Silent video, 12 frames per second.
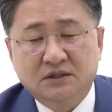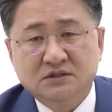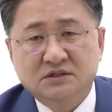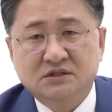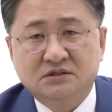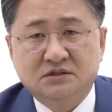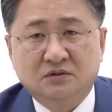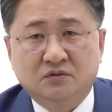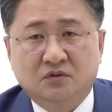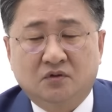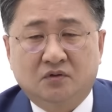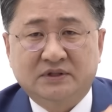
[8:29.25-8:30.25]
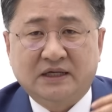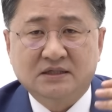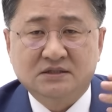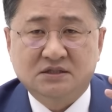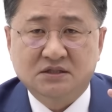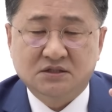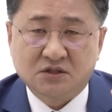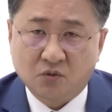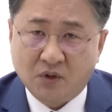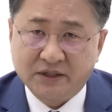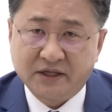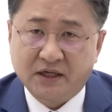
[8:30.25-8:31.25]
실질적으로 당시
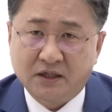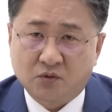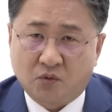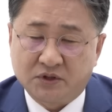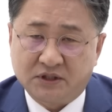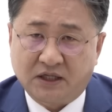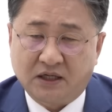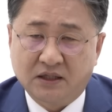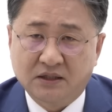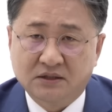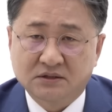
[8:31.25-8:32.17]
청와대의 돈이나